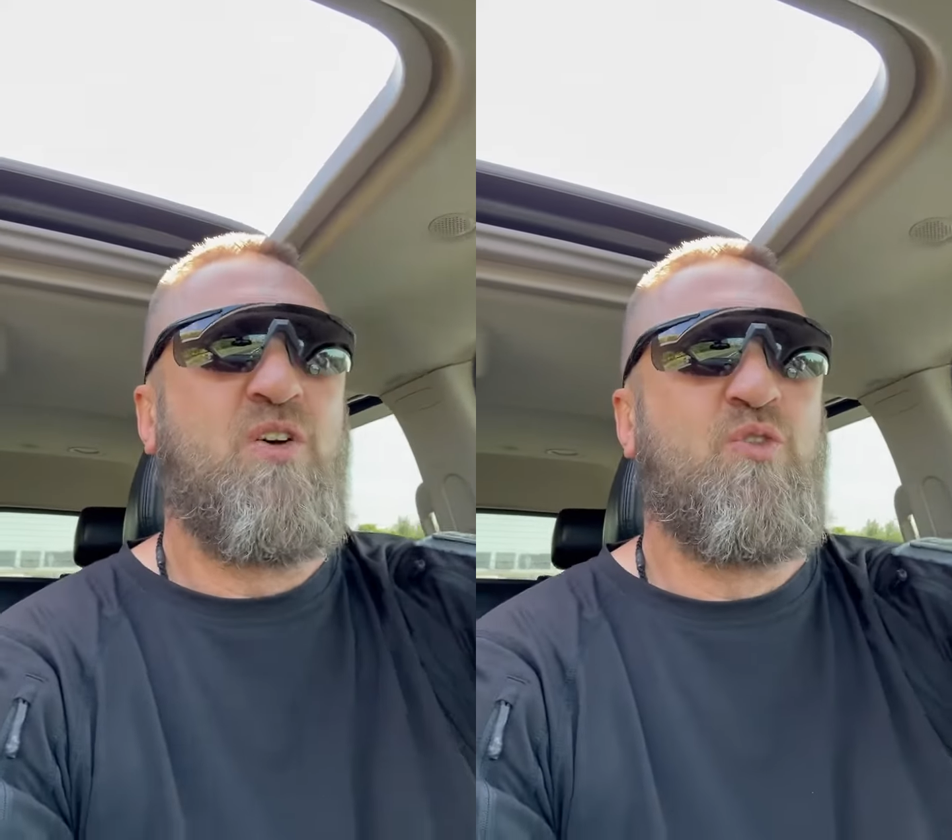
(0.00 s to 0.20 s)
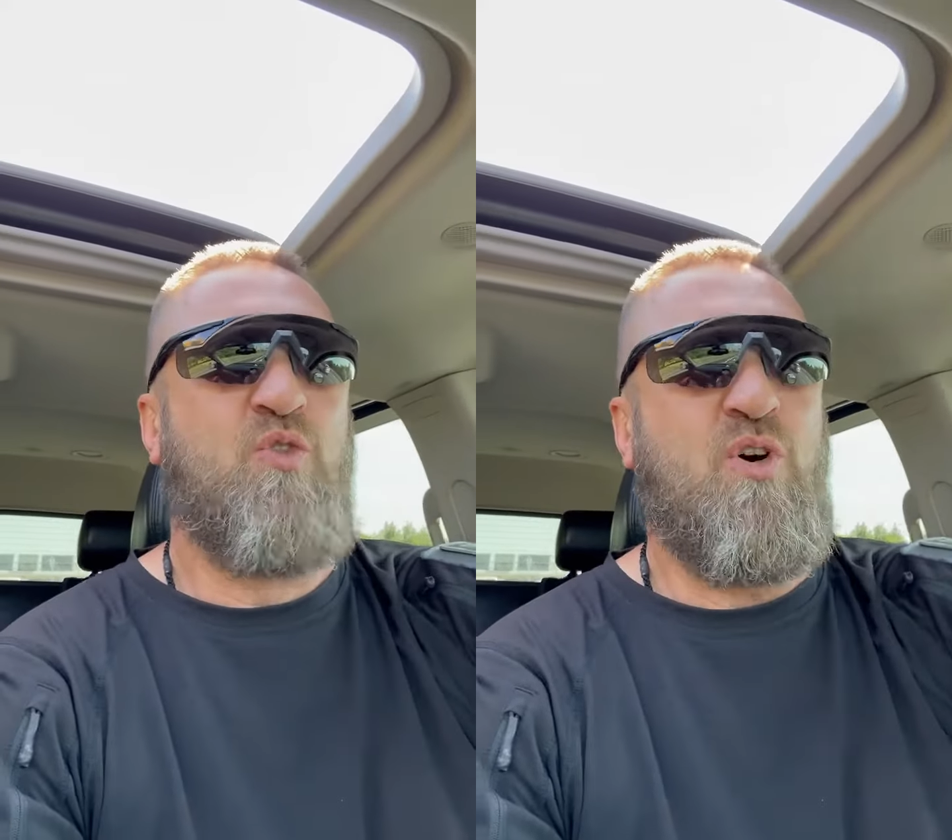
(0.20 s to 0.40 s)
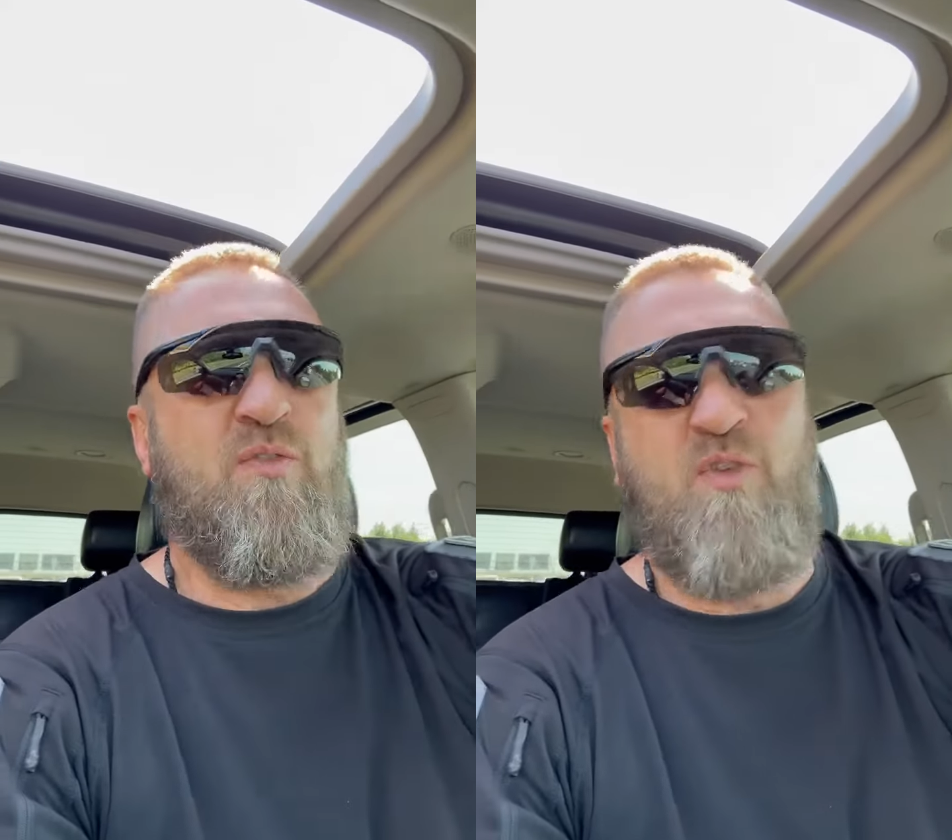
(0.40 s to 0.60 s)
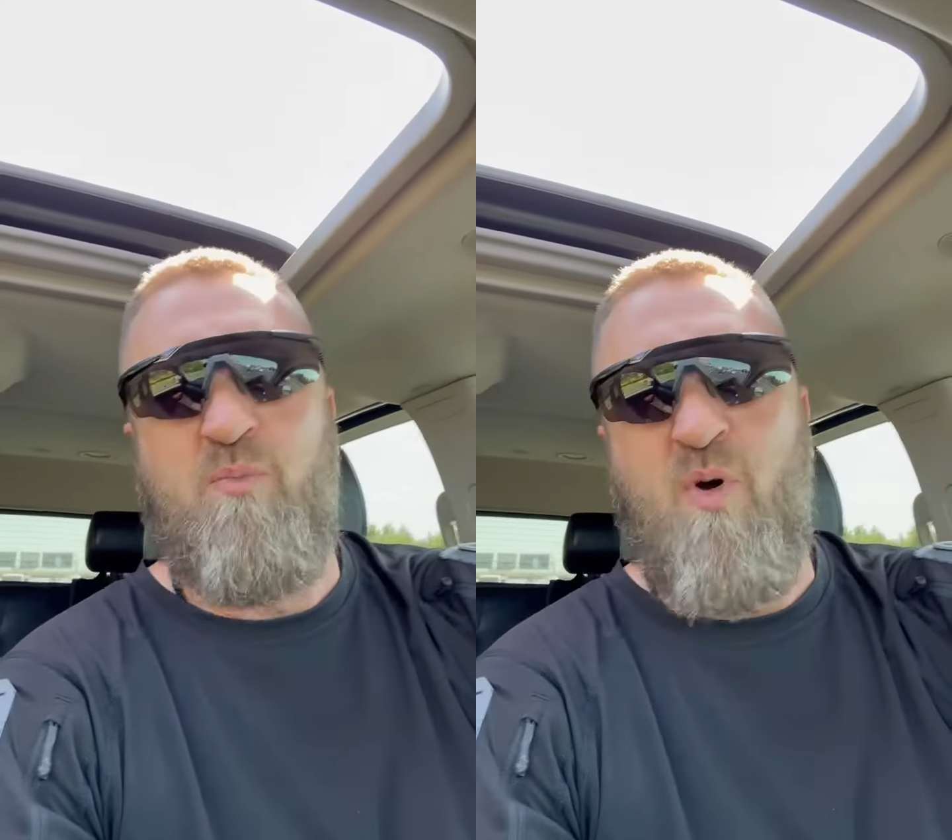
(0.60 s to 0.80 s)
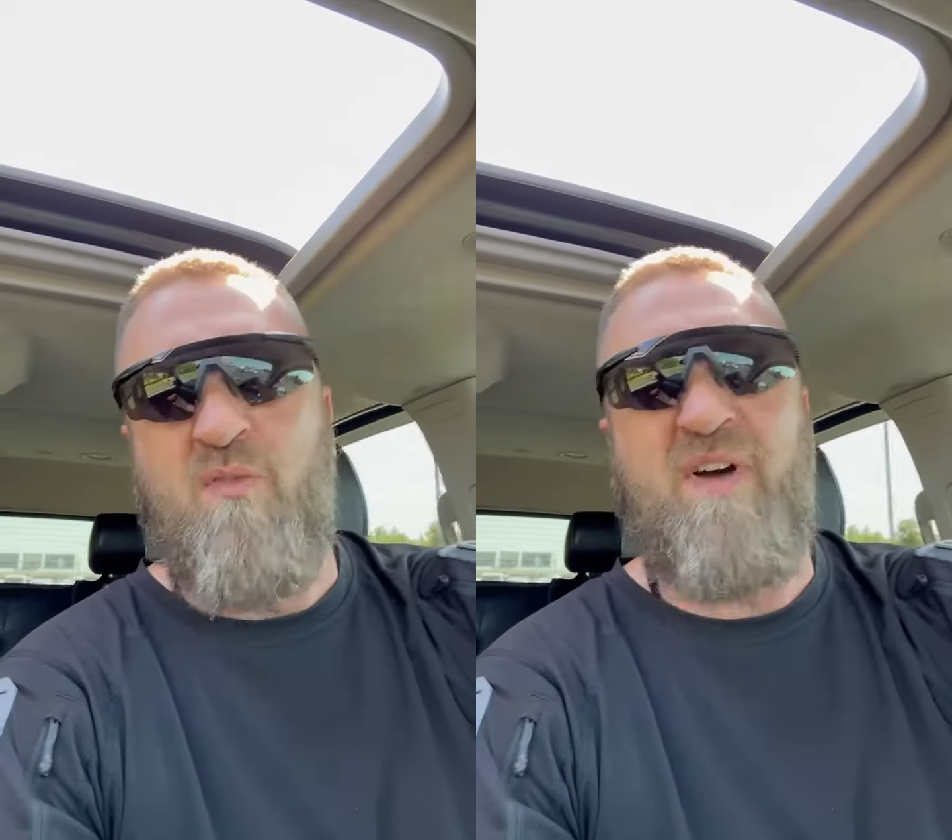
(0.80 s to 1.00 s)
Но в
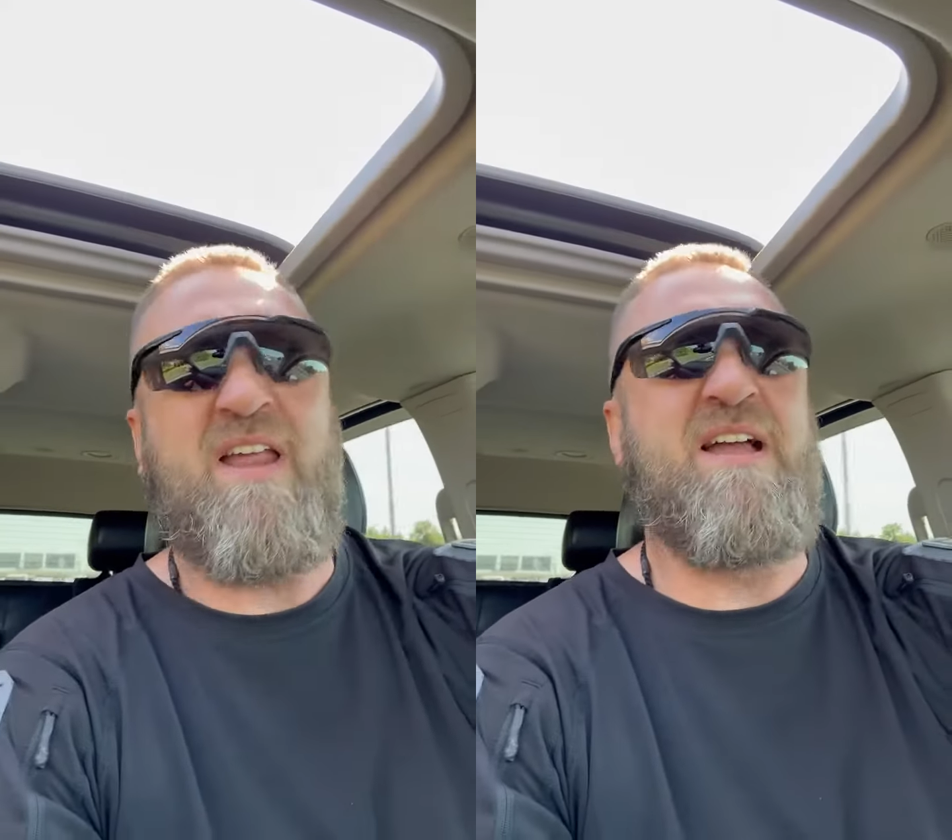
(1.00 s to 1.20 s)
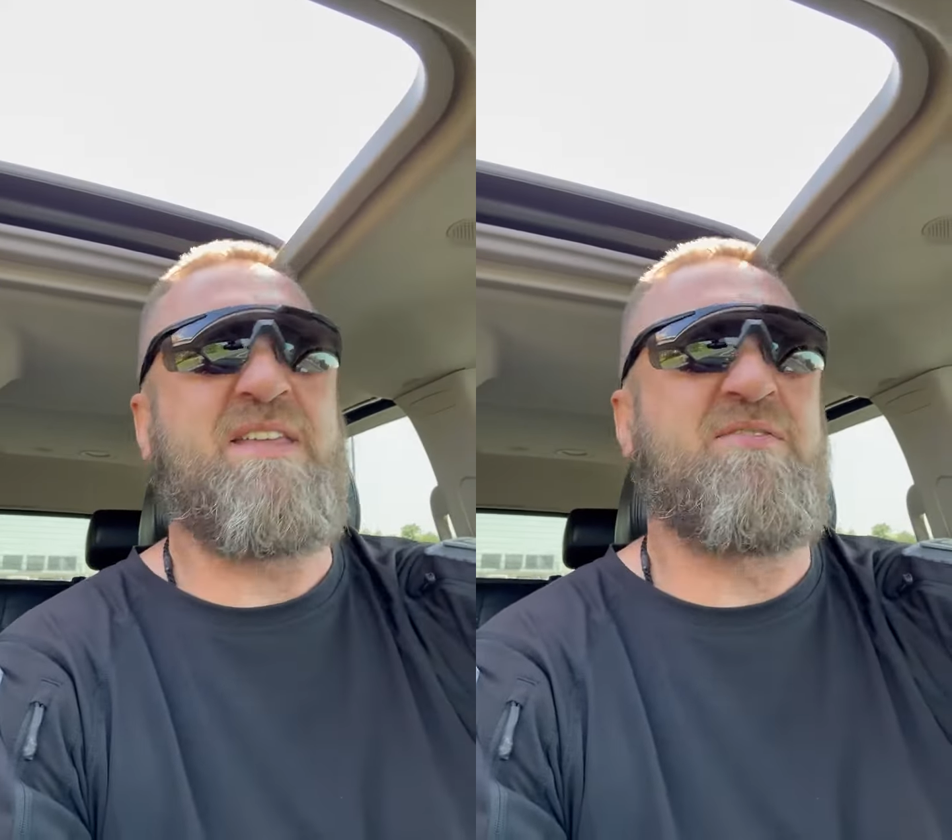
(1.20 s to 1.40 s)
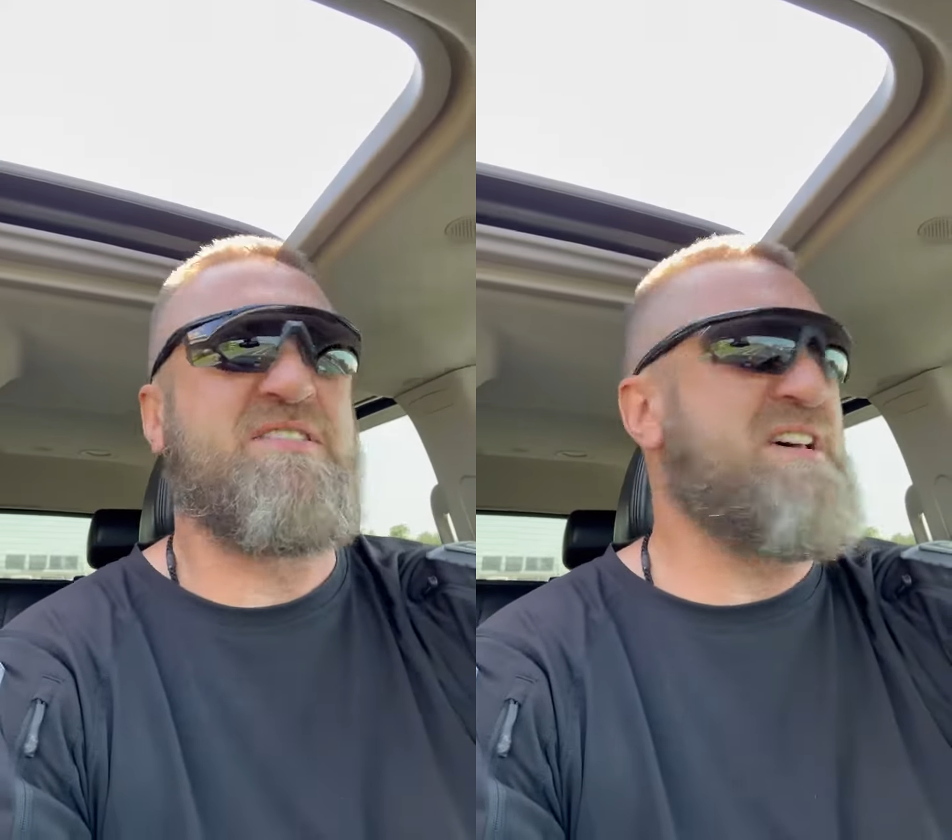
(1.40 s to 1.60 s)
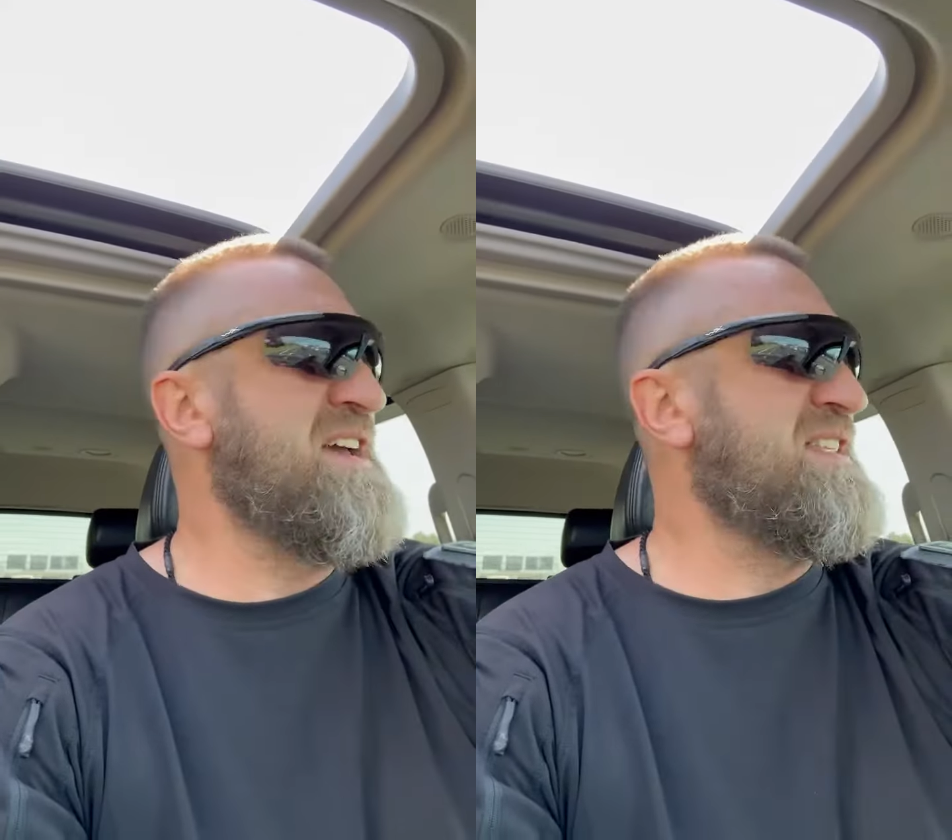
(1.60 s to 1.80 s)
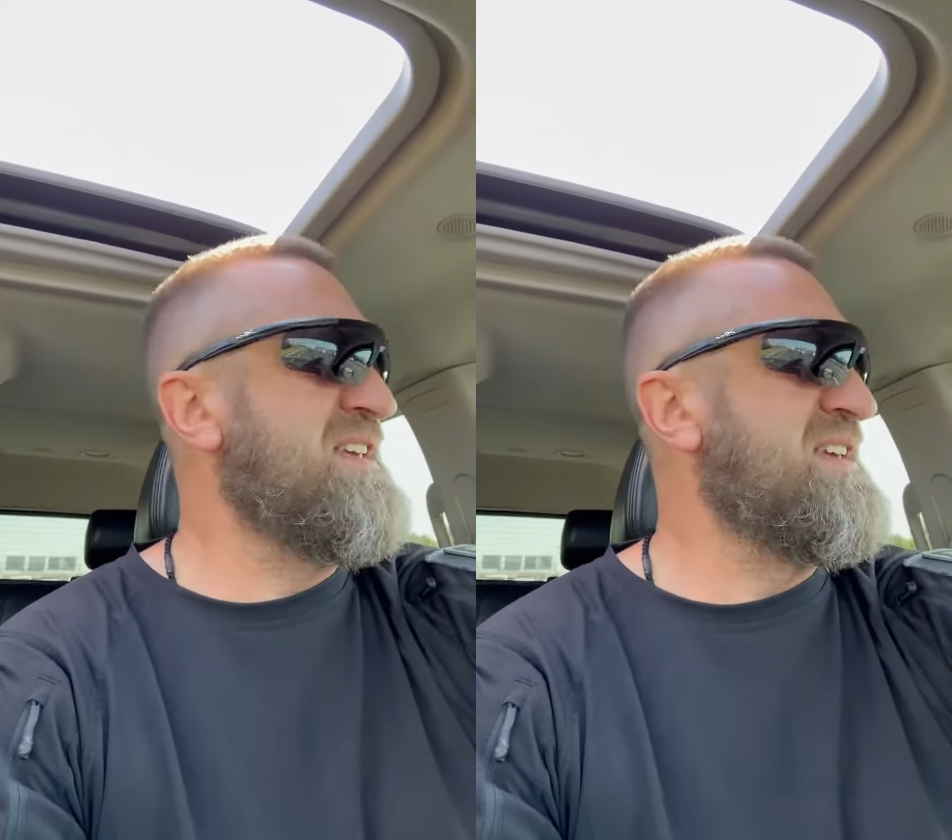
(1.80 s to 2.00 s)
любом варианте, вы
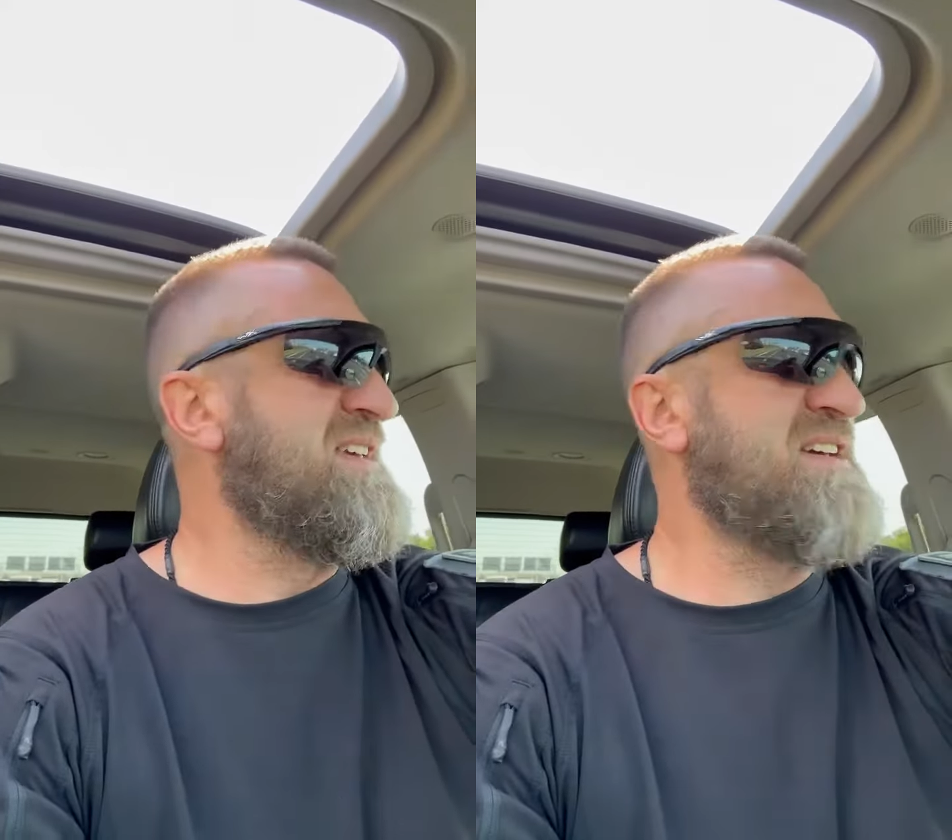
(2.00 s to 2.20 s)
знаете,